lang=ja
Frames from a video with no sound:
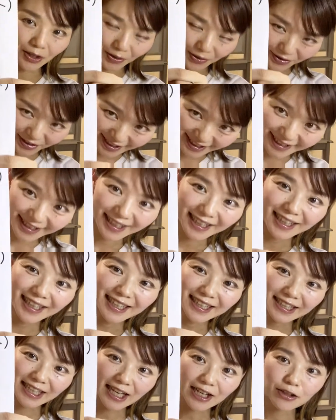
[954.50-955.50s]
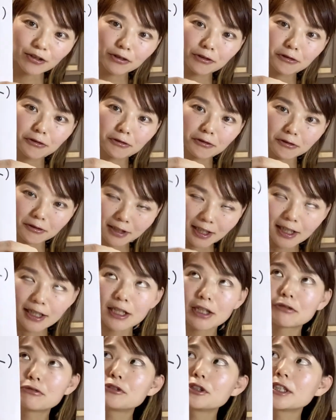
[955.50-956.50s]
付金で Google か
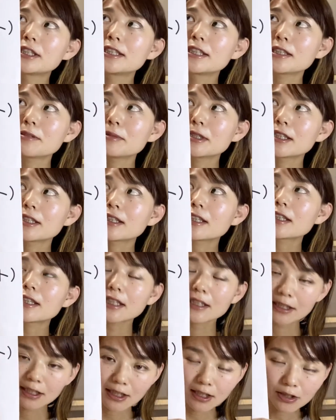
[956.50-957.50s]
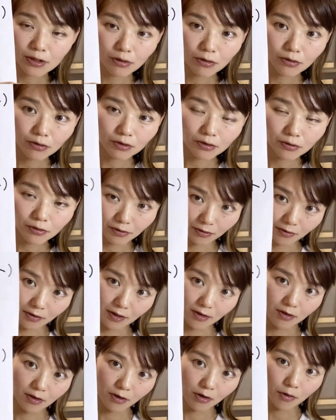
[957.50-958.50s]
Yahoo で調べていただいて、そこの
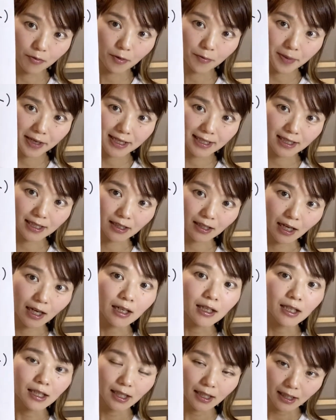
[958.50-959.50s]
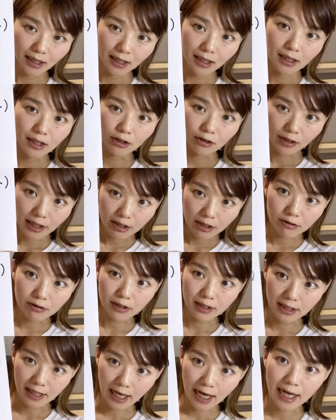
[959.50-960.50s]
ホームページからクク
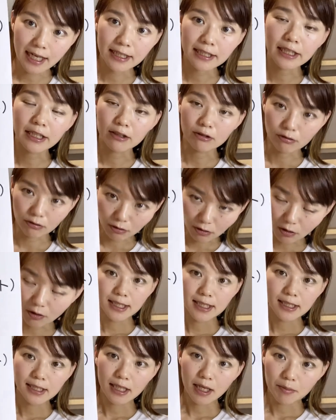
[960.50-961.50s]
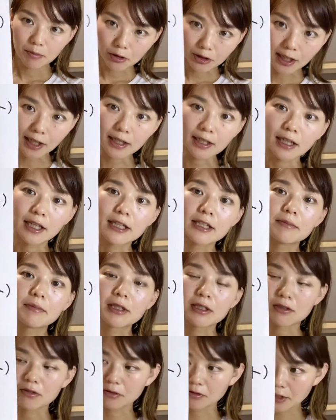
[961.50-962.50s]
して入っていくと、申請ボタンがありますの